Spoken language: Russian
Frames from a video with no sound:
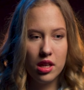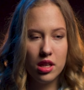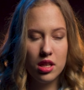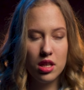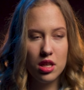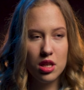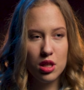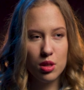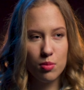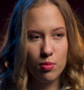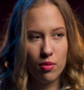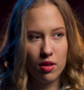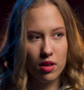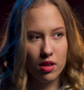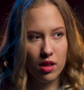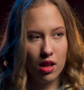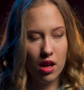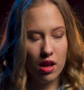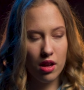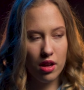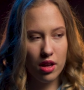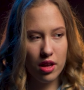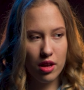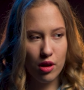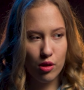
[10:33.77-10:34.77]
Не
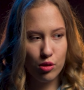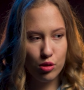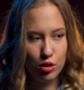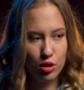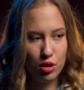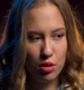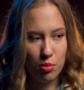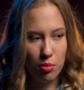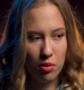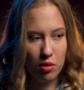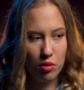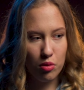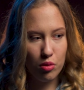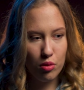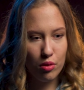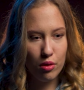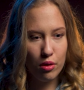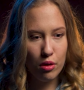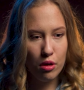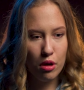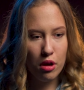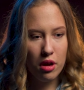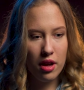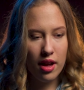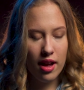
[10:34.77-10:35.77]
смогла... Я уже не
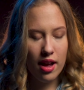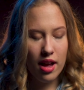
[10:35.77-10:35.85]
могу